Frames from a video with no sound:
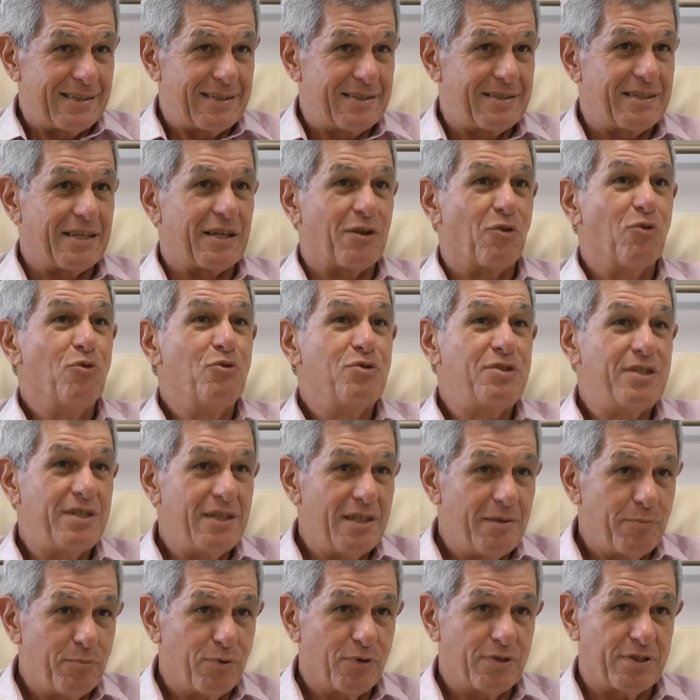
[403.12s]
c'est
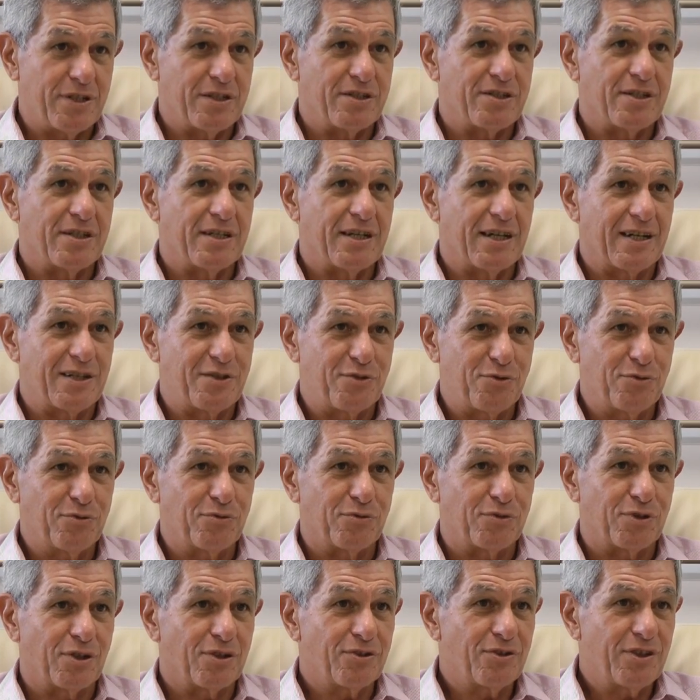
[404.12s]
aussi pour cette génération
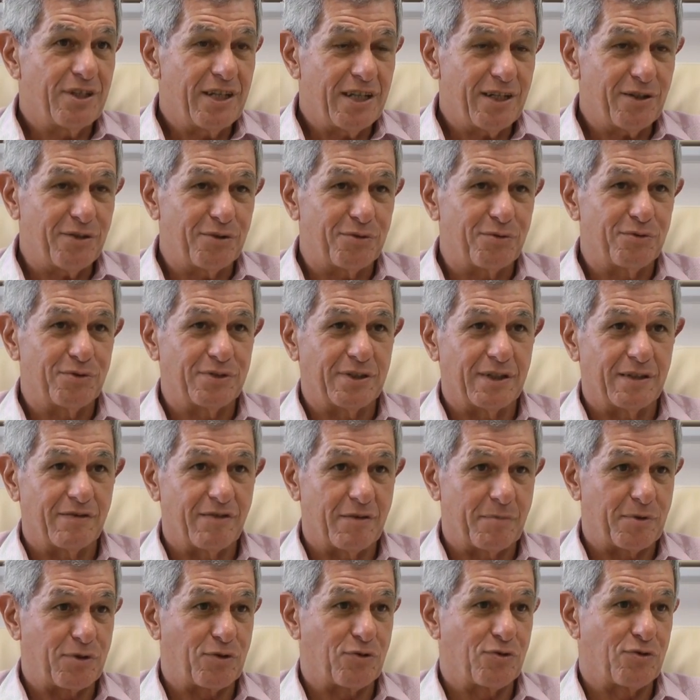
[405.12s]
de trentenaires que tout ça est
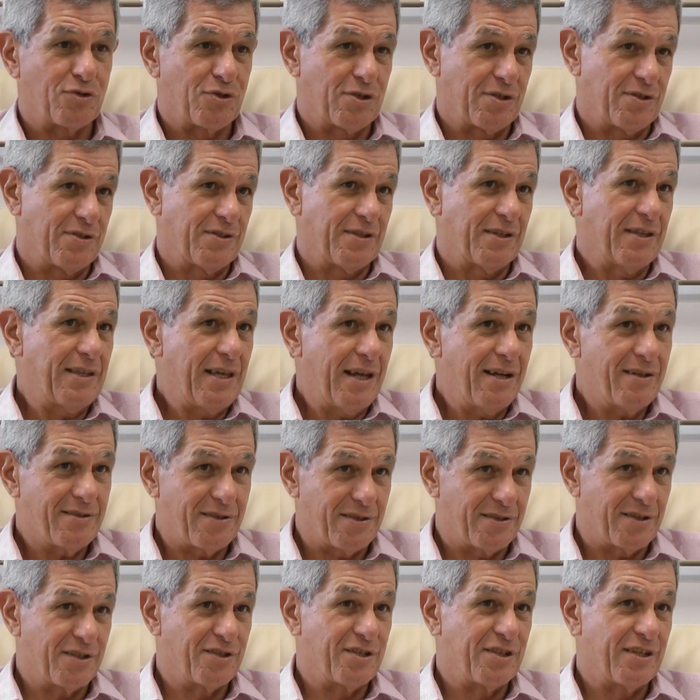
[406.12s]
fait, parce que c'est elle,
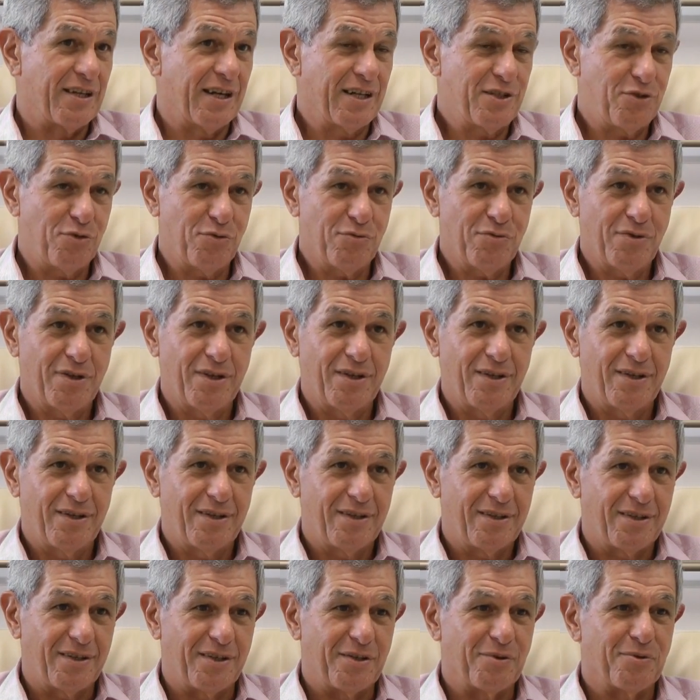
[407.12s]
c'est cette génération
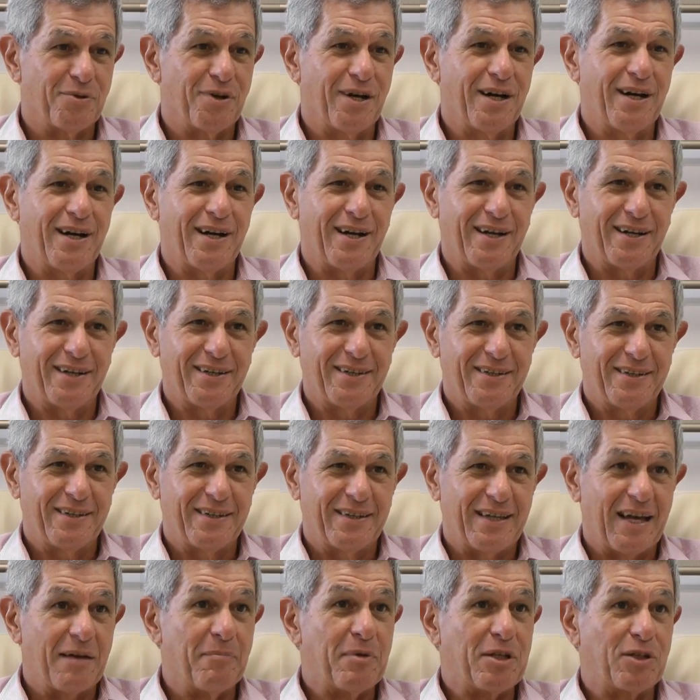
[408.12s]
qui aura
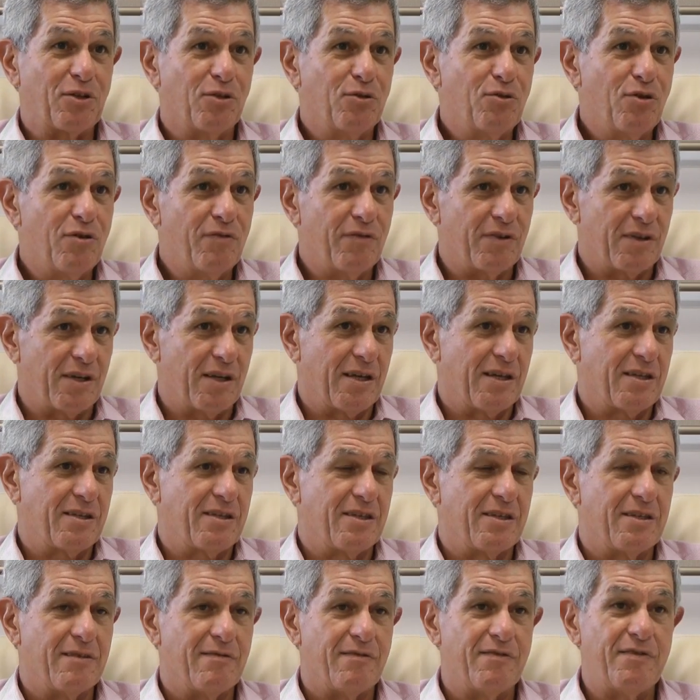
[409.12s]
à mettre en œuvre et
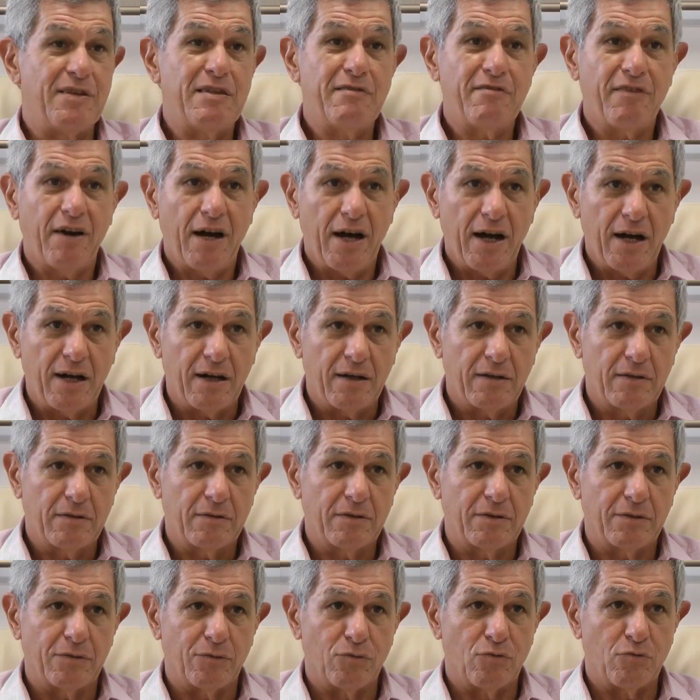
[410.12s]
qui vivra
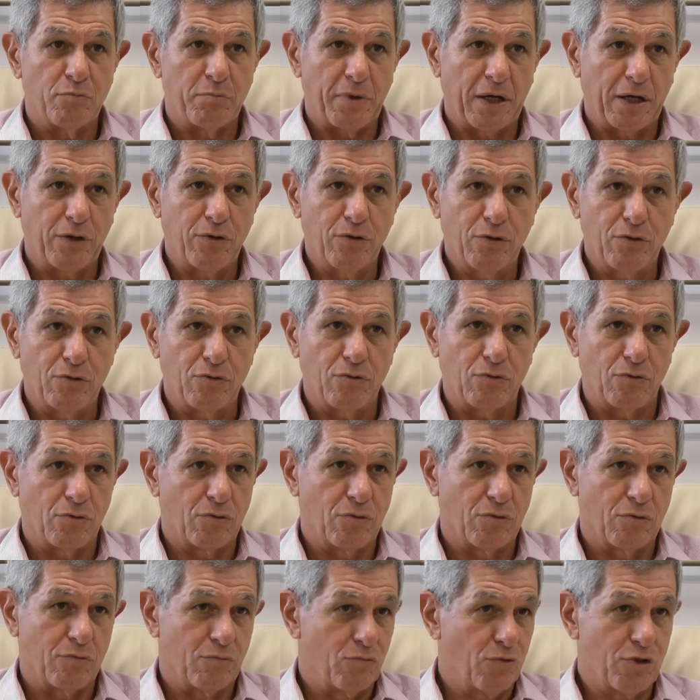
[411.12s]
une période
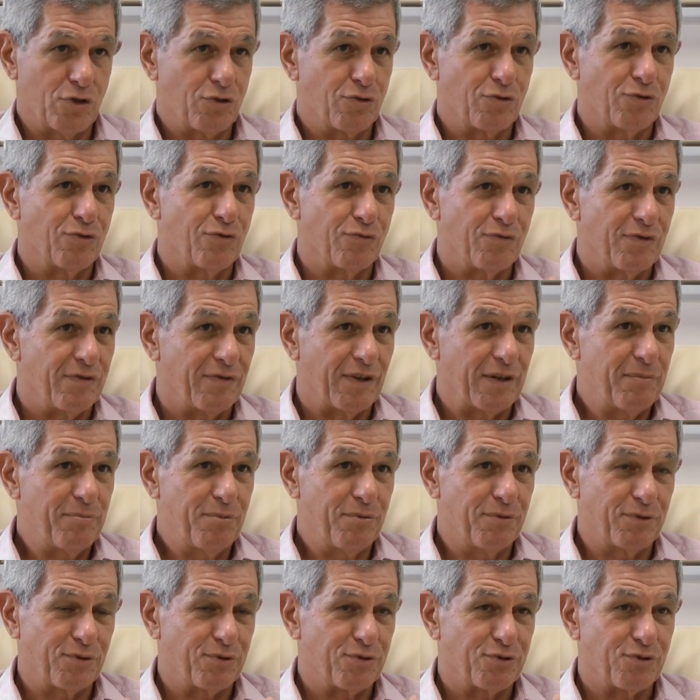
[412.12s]
que moi je ne vivrai
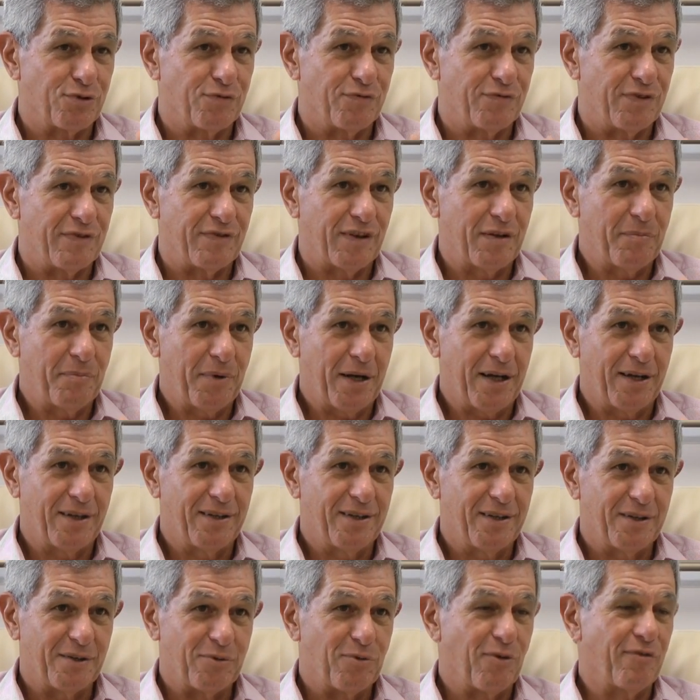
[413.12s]
plus, que je ne vivrai pas,
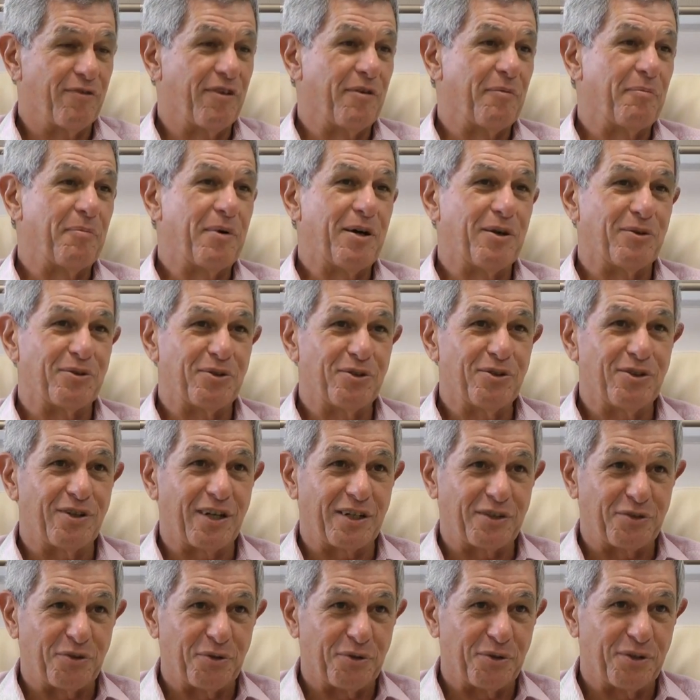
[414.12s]
ou enfin pas en tant
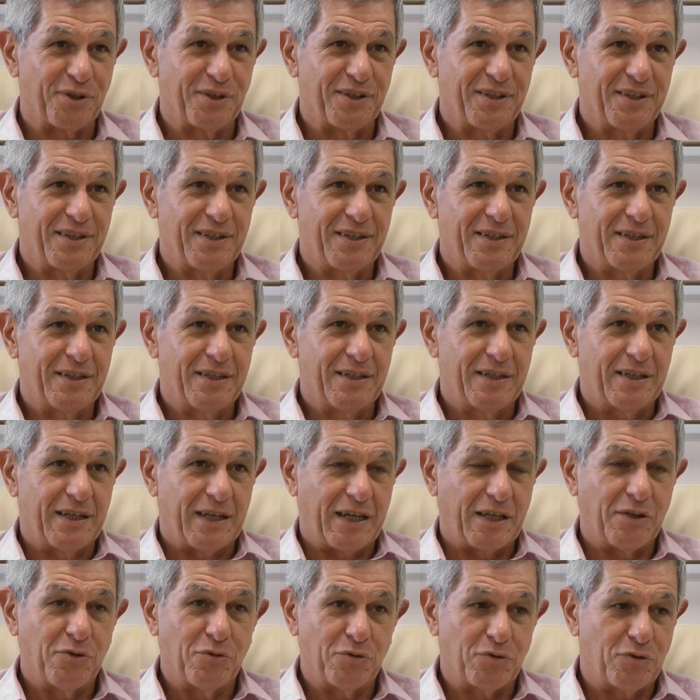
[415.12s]
qu'acteur.
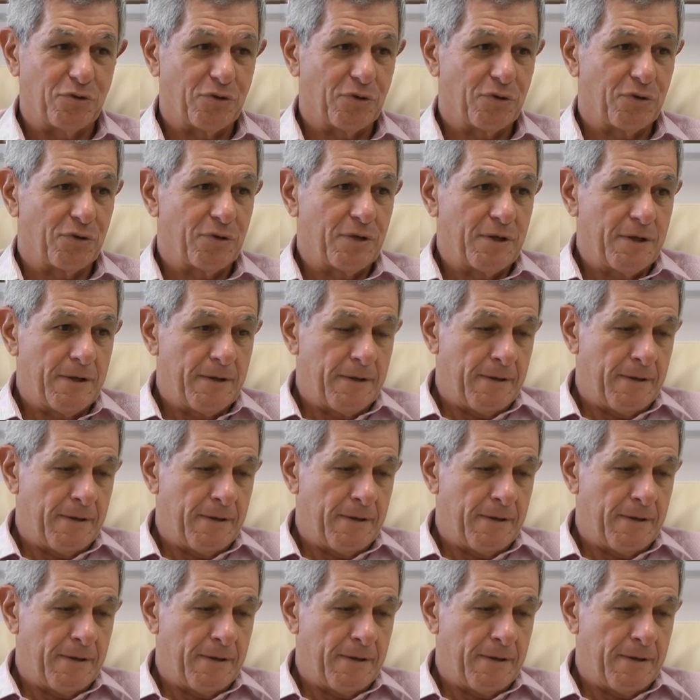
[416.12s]
Et donc euh,